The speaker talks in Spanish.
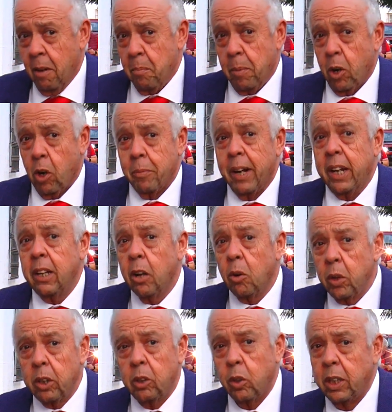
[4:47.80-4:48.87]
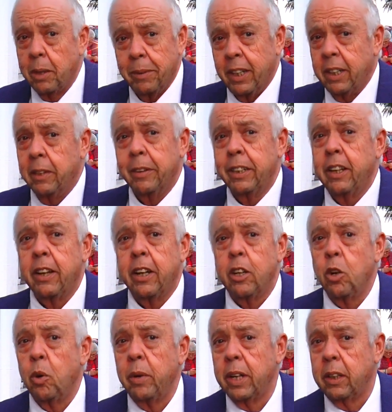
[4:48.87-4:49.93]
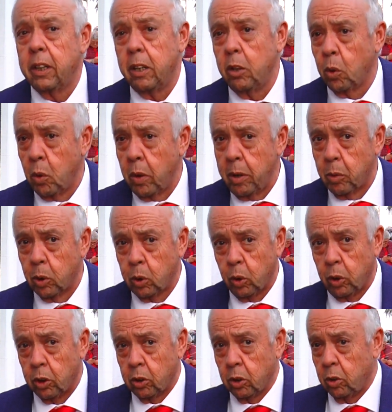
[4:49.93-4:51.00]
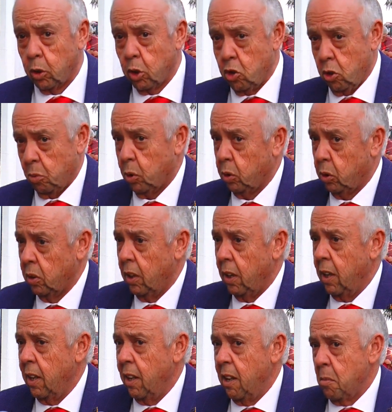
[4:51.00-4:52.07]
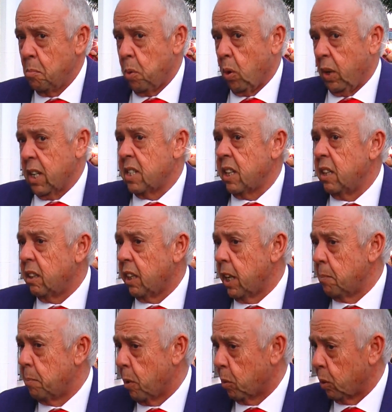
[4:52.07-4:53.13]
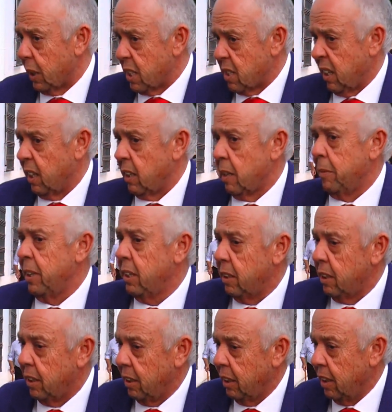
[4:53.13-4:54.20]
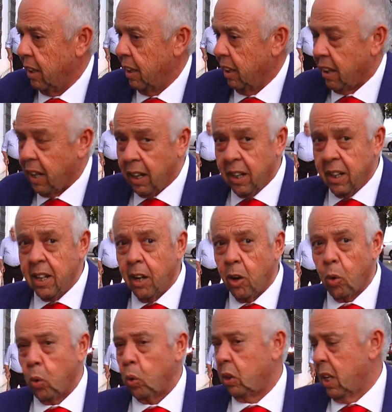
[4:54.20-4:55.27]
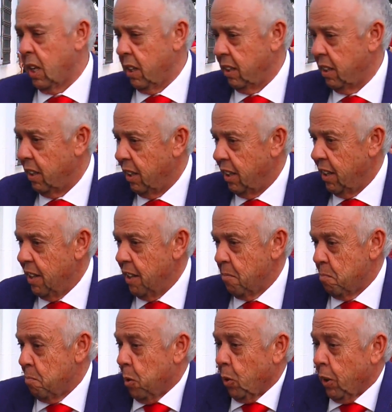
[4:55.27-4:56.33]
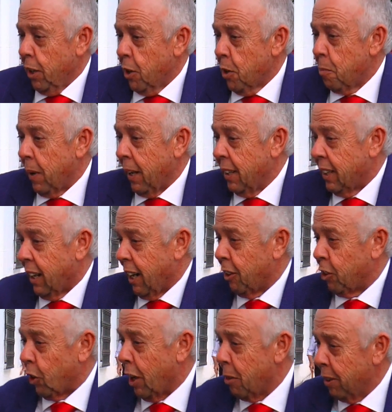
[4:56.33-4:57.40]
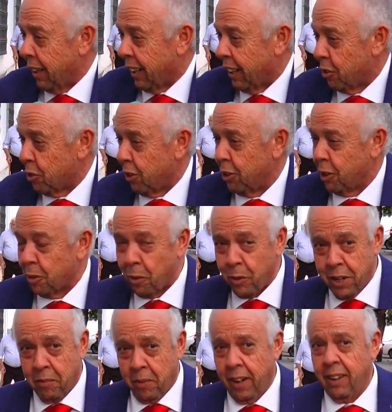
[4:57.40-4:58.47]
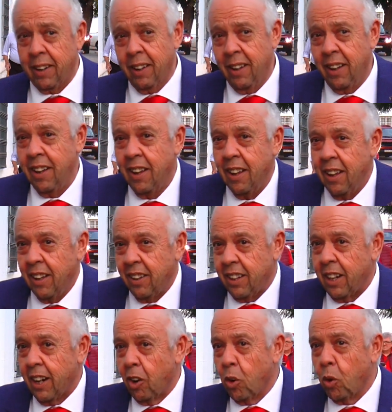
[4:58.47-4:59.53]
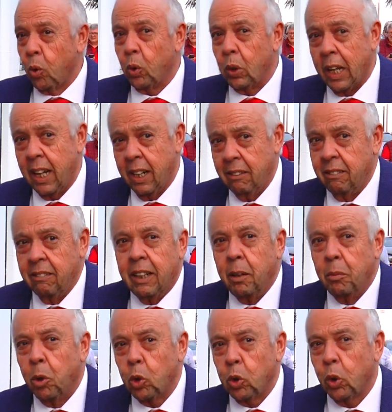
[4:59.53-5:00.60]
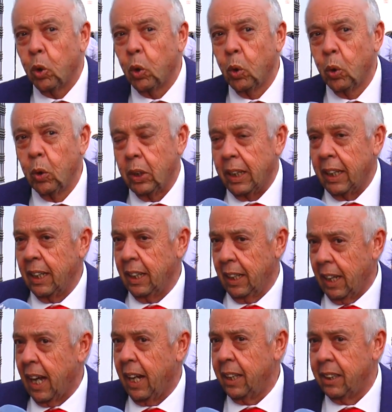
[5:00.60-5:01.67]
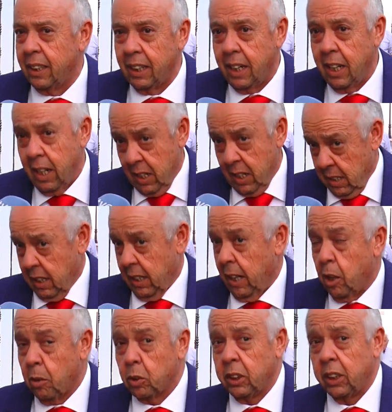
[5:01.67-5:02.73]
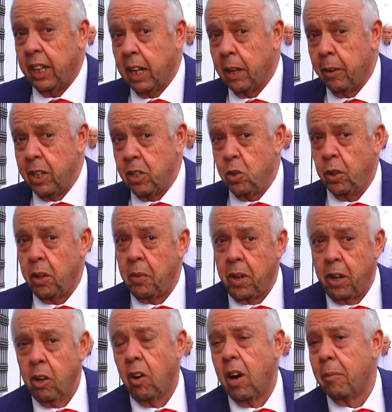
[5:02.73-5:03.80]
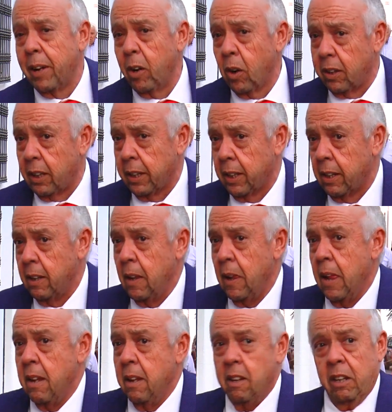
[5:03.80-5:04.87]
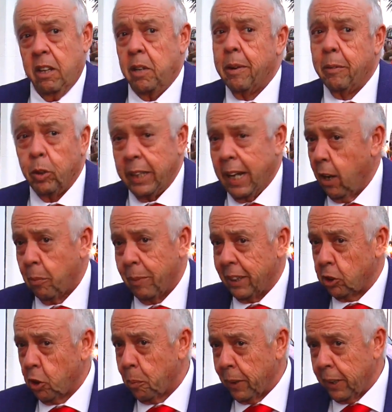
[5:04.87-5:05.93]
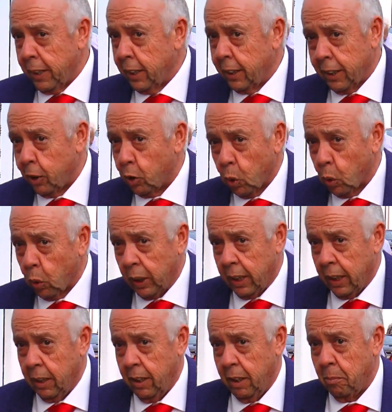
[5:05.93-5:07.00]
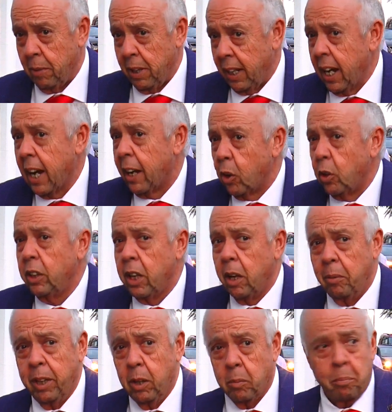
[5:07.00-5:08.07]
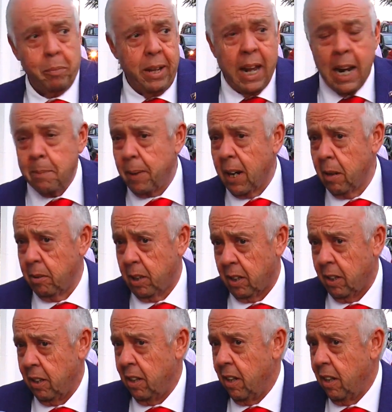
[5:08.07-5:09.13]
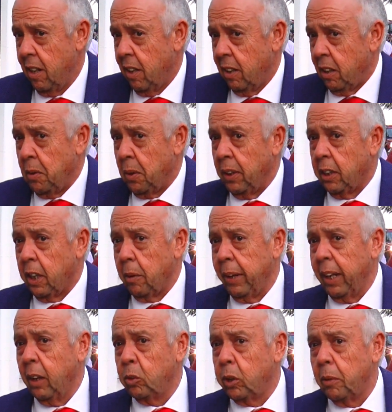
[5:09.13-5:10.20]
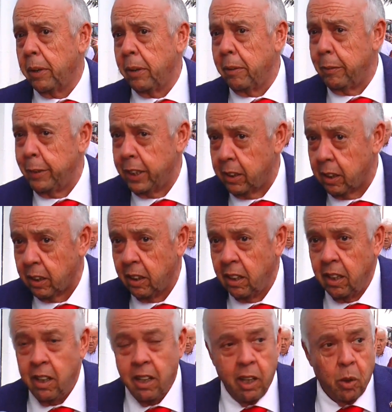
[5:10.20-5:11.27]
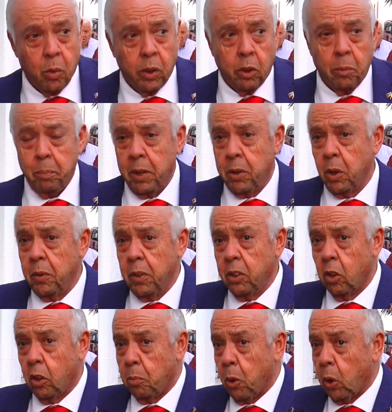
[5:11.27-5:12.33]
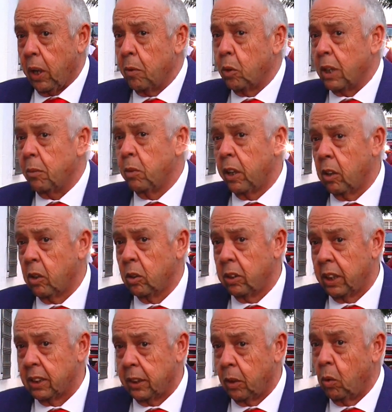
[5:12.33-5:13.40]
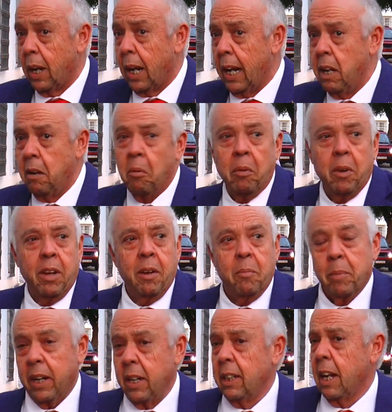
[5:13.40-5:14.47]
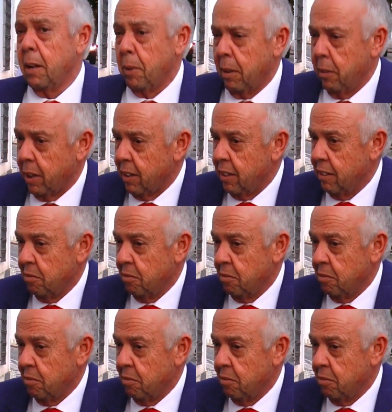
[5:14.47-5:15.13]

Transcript: Pero lo más inaudito, independientemente de que ellos hubieran tenido nueve votos y nosotros ocho votos, ¿por qué ese interés por votar secretamente? que querían ocultar, porque no nos parece razonable que en un sitio como Villafranca quieran ocultar el voto de la gente, que es como se tenía que haber hecho, es decir, no, a mano alzada. Digamos, ya lo más sorprendente de todo es que me diga que no intervengo, me da la palabra, dice, intervenga usted brevemente. Y cuando empiezo diciendo por qué votamos en contra según la ley, me quita la palabra.